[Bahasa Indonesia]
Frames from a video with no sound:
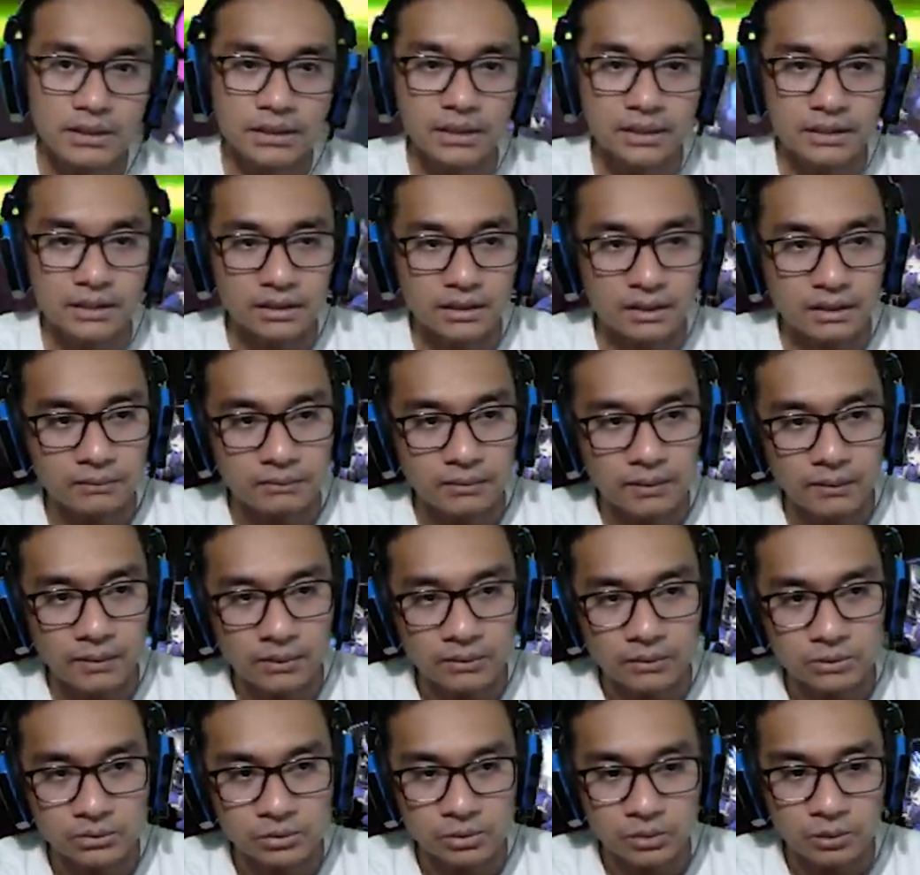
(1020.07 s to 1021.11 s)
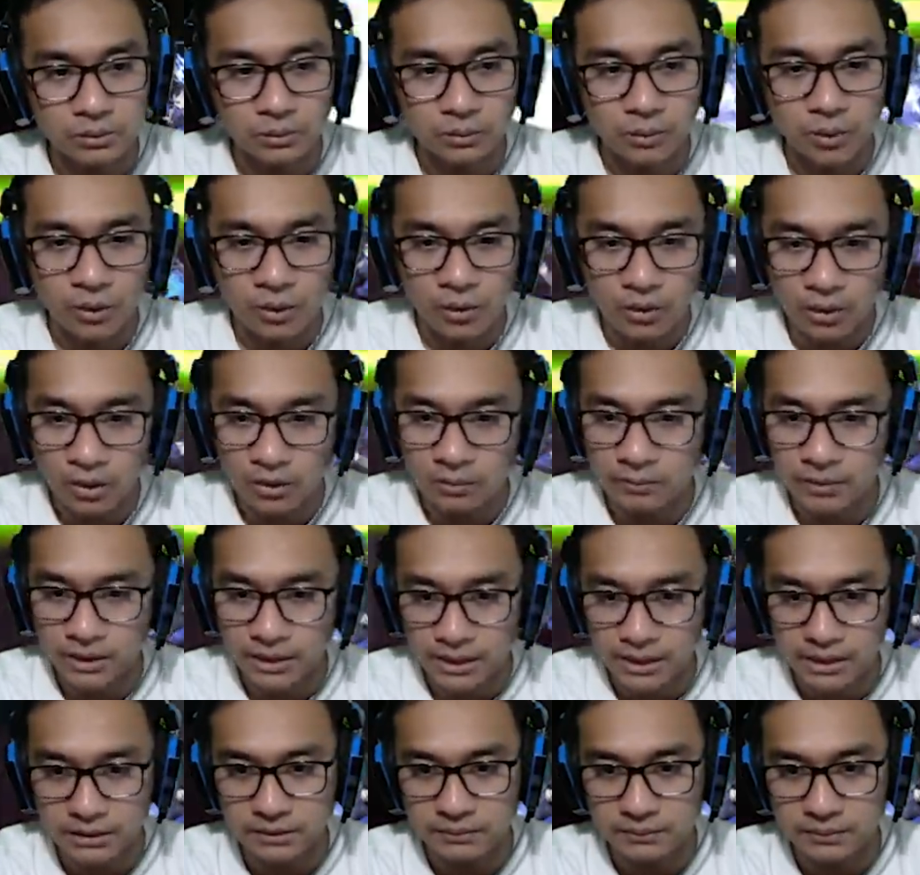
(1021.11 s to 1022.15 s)
ya yang bawah itu cukup kokoh
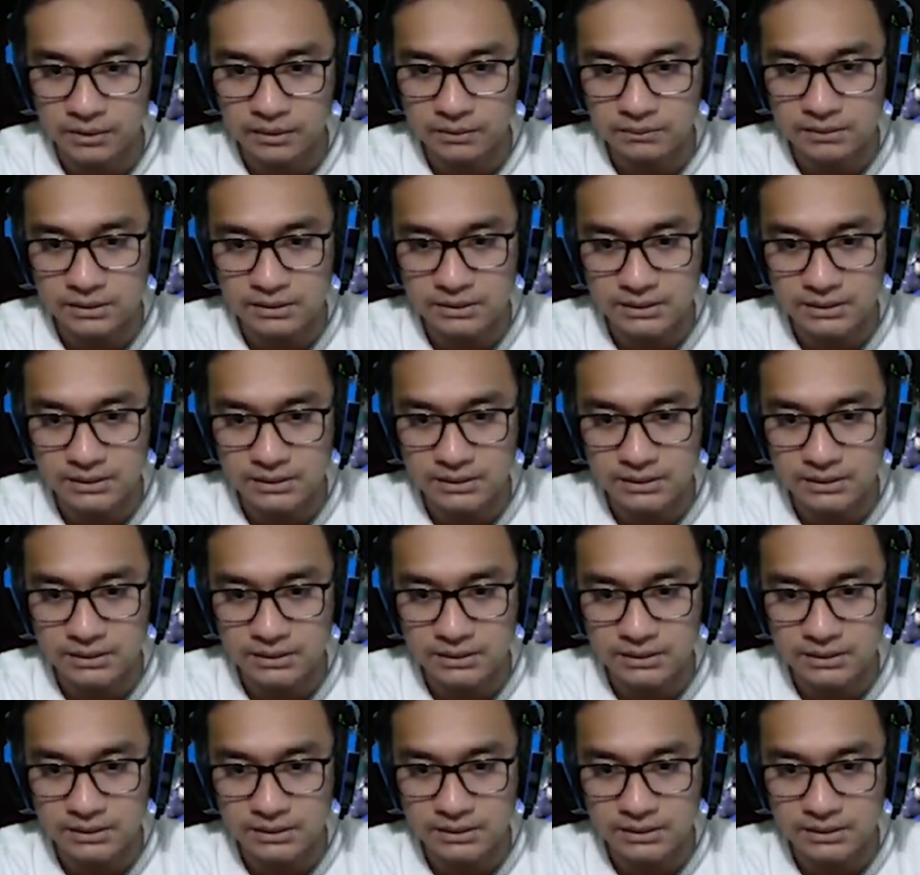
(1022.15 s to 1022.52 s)
mereka teman-teman